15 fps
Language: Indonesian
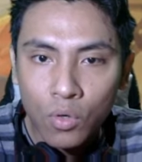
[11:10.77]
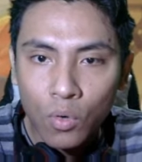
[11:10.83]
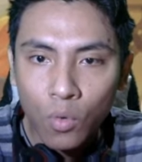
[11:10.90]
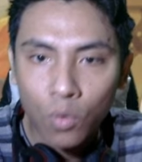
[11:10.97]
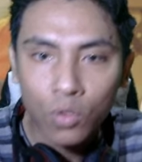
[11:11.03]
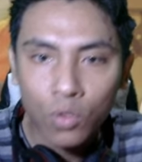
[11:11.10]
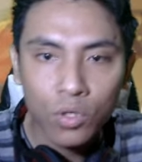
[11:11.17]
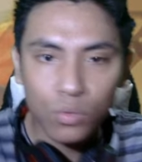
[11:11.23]

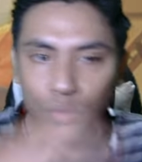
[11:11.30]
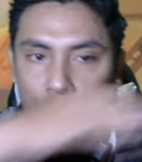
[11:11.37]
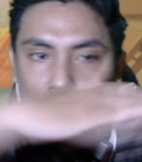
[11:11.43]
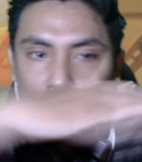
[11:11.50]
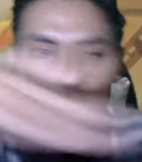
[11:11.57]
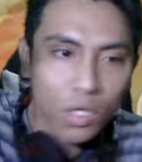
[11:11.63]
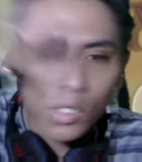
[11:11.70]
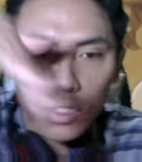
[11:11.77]
Oh gitu
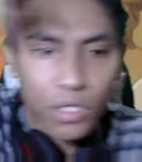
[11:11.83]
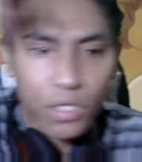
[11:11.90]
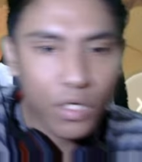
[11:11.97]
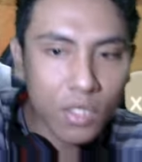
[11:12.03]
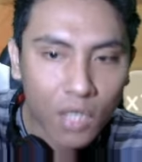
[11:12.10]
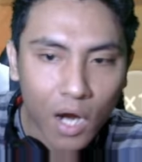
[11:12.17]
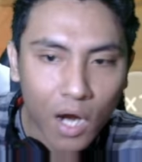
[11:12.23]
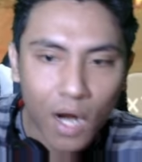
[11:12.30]
doang
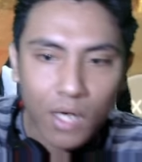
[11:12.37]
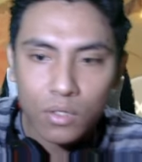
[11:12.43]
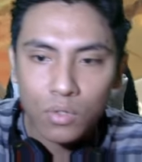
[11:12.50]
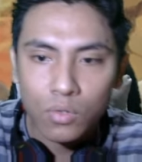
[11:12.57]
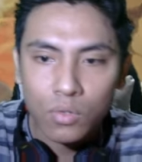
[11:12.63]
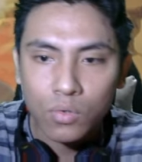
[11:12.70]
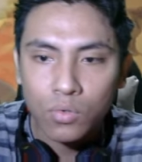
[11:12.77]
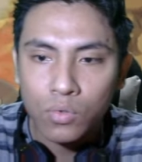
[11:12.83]
gini-gini
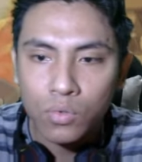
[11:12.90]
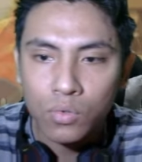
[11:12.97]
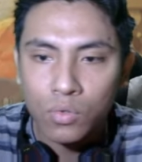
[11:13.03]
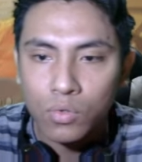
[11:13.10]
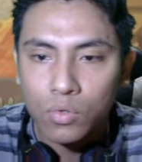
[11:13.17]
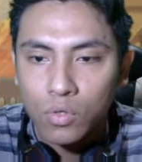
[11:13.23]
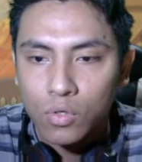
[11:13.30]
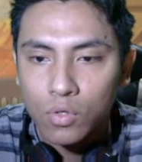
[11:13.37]
kartu.
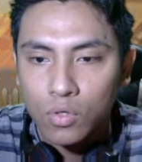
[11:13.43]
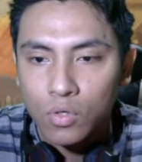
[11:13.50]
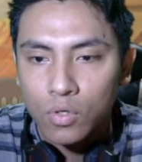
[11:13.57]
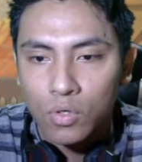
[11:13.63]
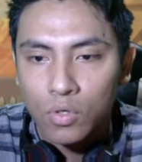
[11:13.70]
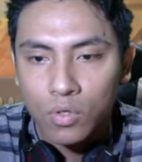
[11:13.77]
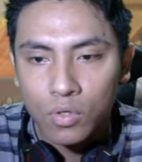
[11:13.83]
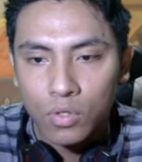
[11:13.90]

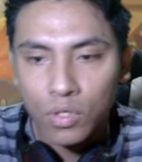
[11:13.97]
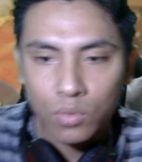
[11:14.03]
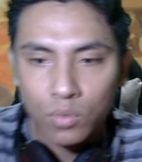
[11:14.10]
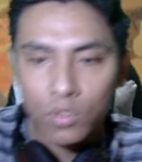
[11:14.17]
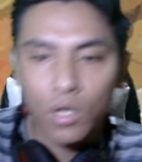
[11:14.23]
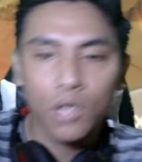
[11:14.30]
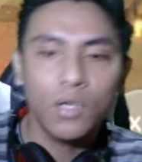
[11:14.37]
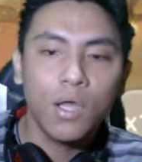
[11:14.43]
Dia
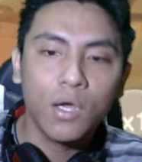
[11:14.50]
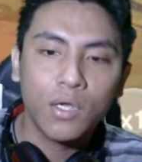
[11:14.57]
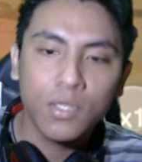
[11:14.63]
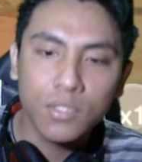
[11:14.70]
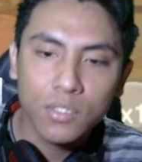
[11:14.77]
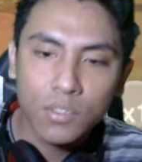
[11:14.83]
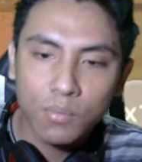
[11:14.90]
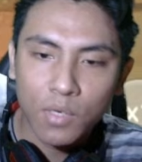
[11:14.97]
udah ada
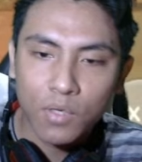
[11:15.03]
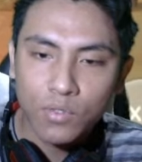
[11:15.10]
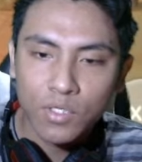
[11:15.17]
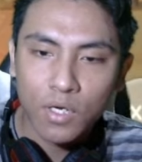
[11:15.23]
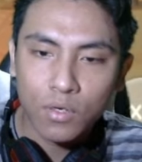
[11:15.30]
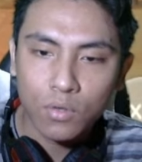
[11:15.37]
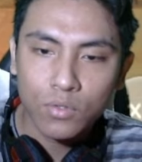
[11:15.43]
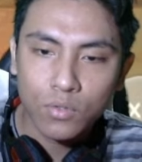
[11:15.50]
kit si
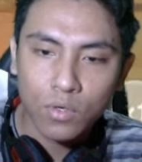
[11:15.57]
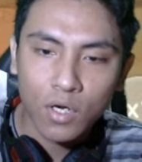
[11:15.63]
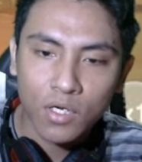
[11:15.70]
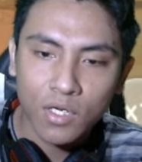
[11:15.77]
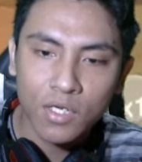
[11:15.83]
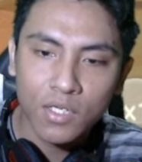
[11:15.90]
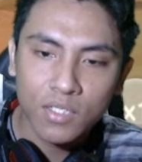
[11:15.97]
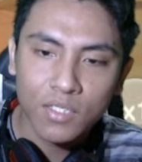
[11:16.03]
manusia
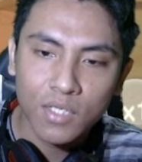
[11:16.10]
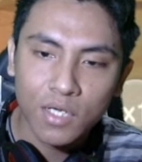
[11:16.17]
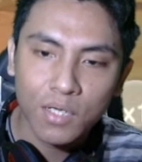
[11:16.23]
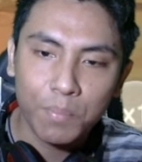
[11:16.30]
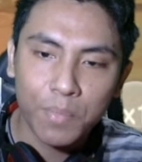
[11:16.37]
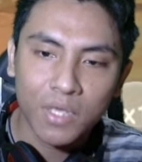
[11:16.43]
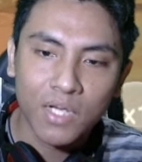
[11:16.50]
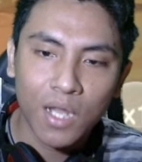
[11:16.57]
rongsokan dan di sini
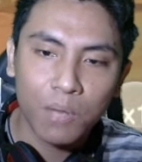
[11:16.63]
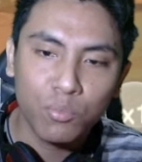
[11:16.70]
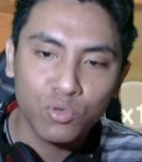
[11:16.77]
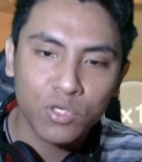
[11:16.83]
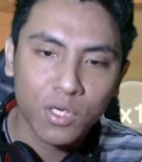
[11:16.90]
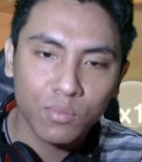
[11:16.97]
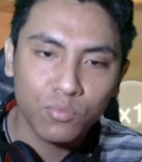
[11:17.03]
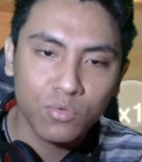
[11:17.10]
ada pedang
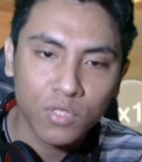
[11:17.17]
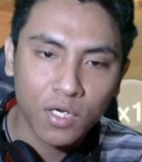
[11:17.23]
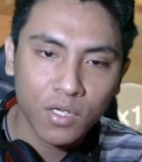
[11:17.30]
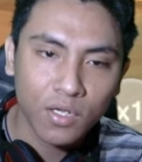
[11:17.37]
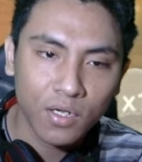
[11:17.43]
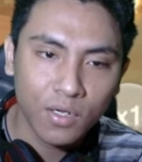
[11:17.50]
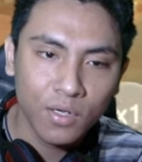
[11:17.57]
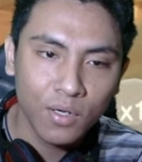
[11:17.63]
muter-muter
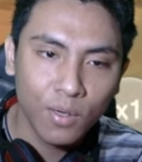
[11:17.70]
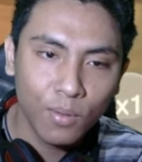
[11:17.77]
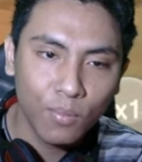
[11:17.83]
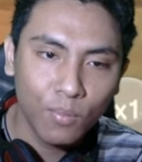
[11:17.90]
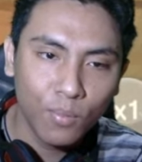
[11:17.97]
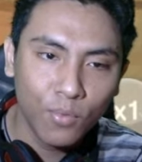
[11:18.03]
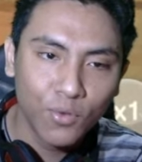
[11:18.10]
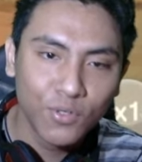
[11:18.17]
ya.
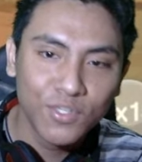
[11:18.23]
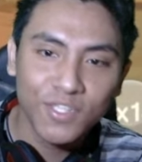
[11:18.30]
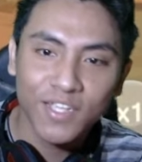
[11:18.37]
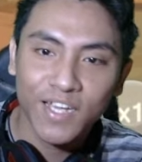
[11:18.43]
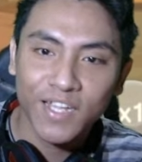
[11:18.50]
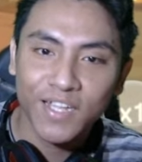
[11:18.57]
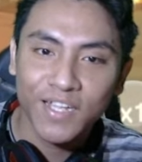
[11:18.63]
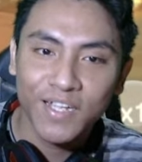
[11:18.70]
Uset.